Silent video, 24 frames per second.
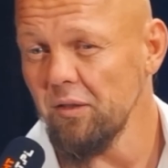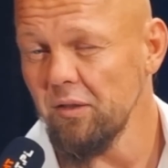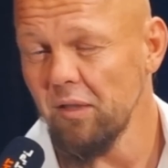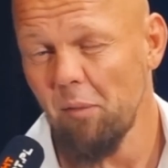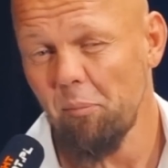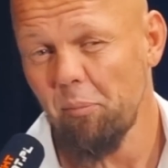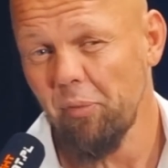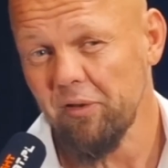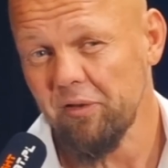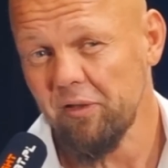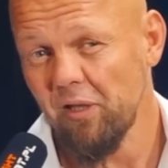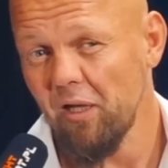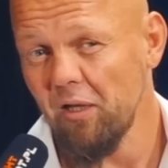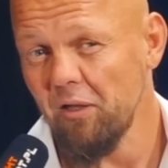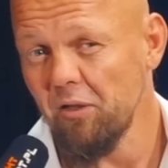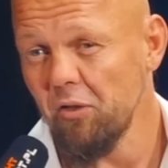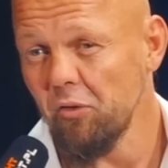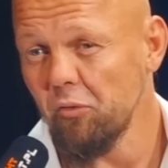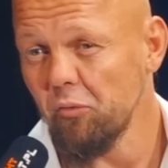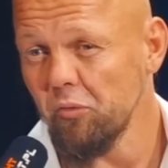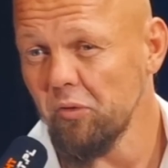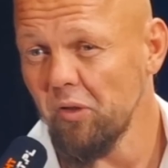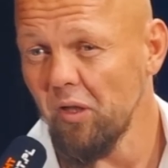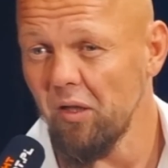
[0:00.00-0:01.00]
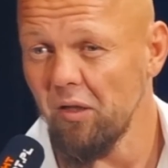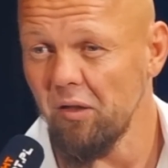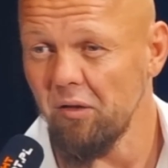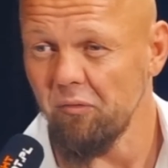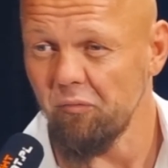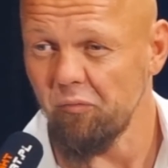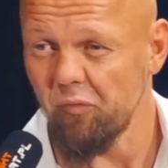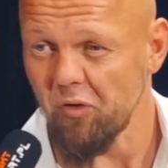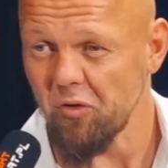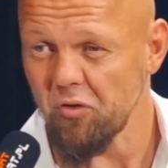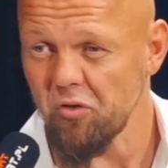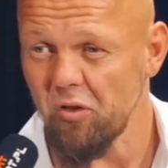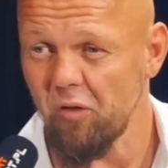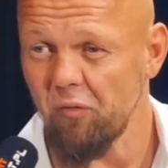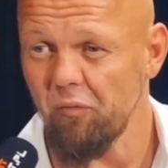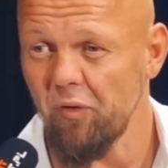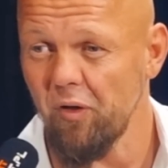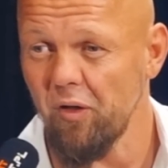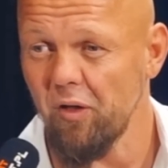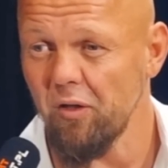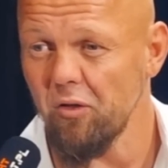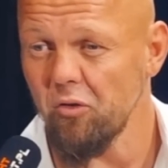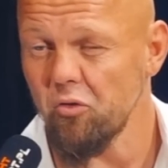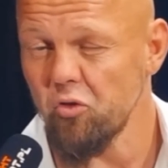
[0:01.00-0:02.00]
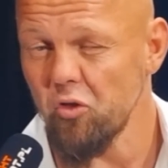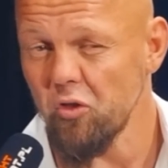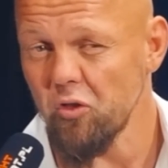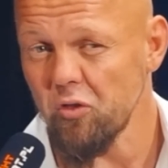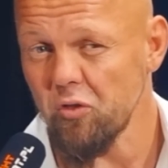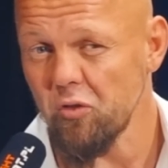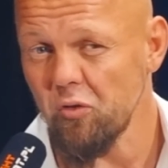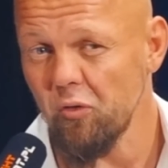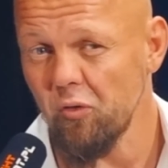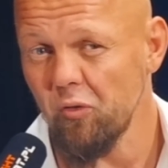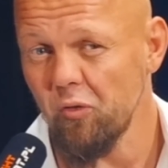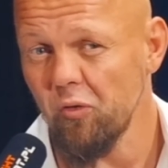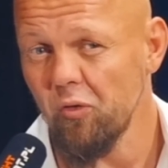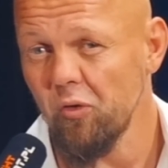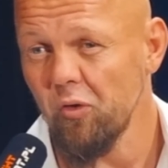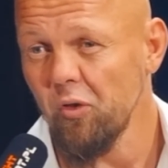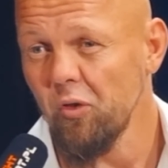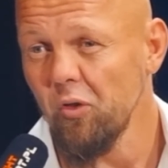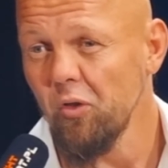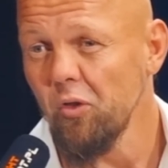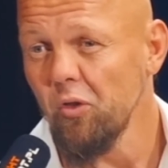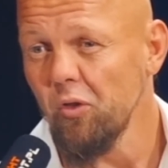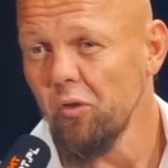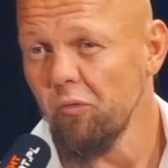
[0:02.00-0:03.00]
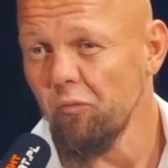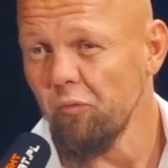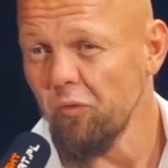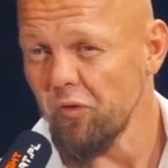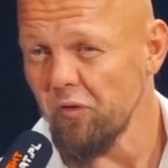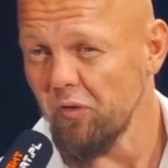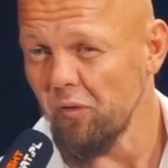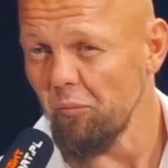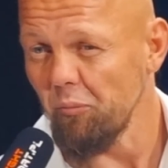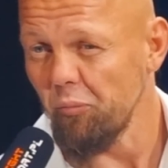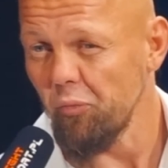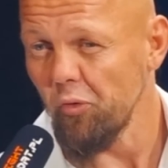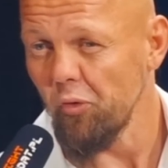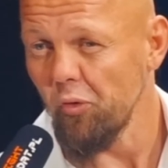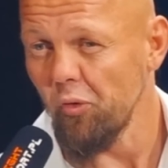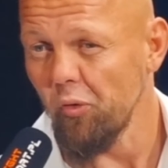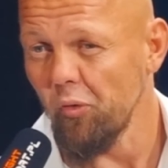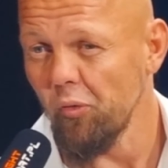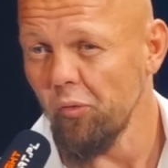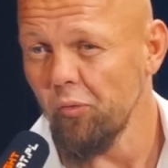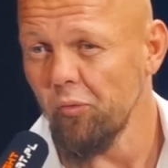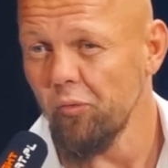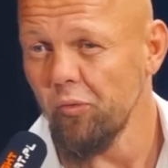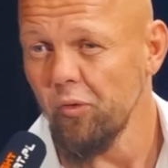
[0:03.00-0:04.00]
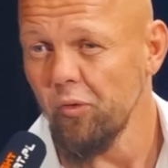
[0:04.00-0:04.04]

na patelni tutaj w Warszawie często występują